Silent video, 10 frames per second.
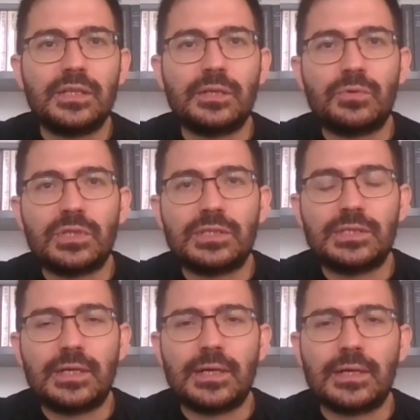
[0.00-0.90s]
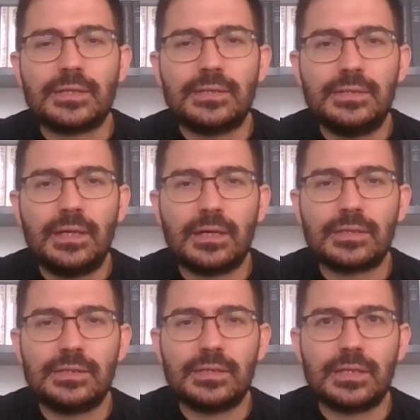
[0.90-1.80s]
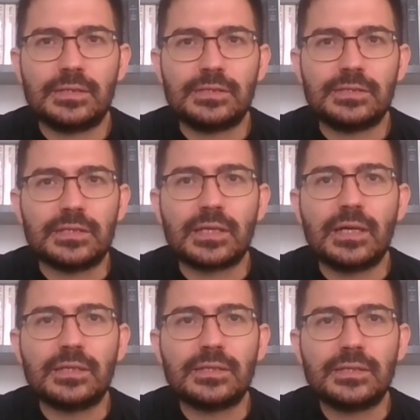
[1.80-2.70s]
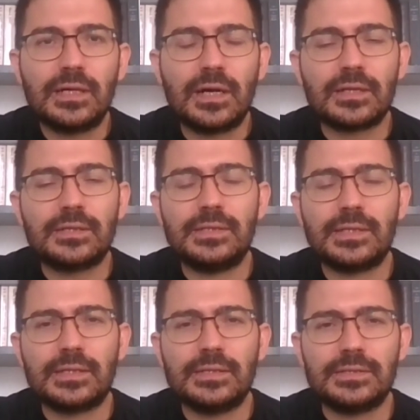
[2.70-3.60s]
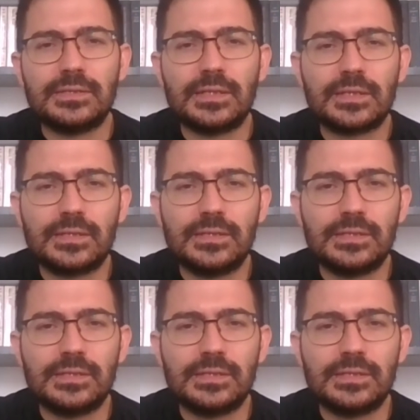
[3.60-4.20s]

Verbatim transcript: Demokratik hayatın halkın iradesine dayandığını, halkın iradesini